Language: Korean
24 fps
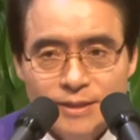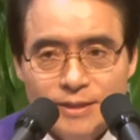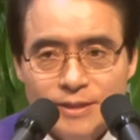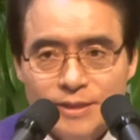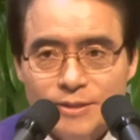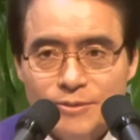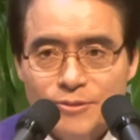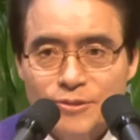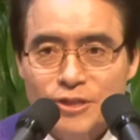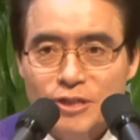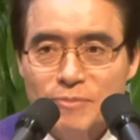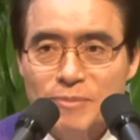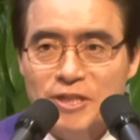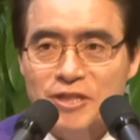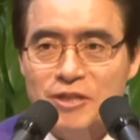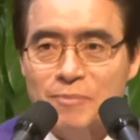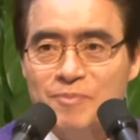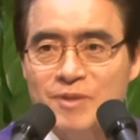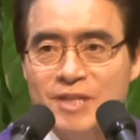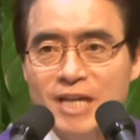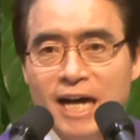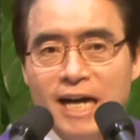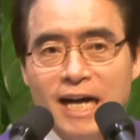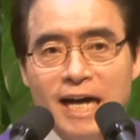주님의
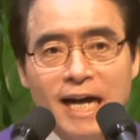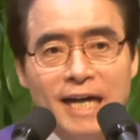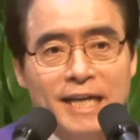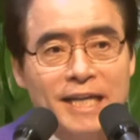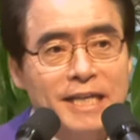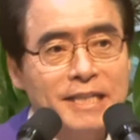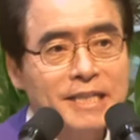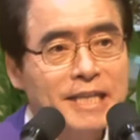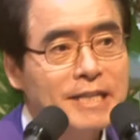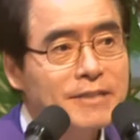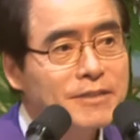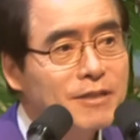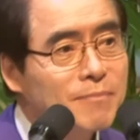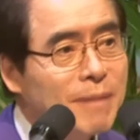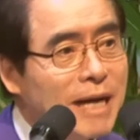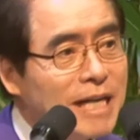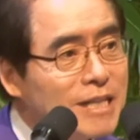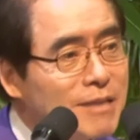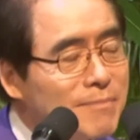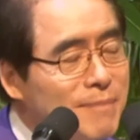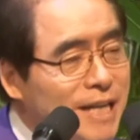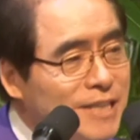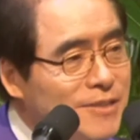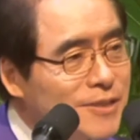십자가에 대해서
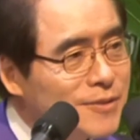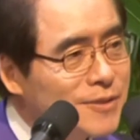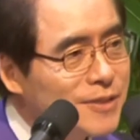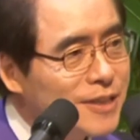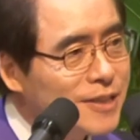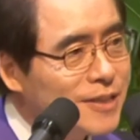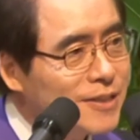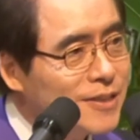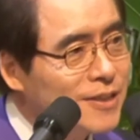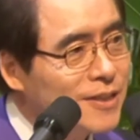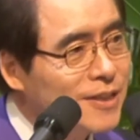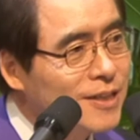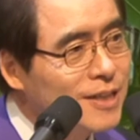말씀하셨어요.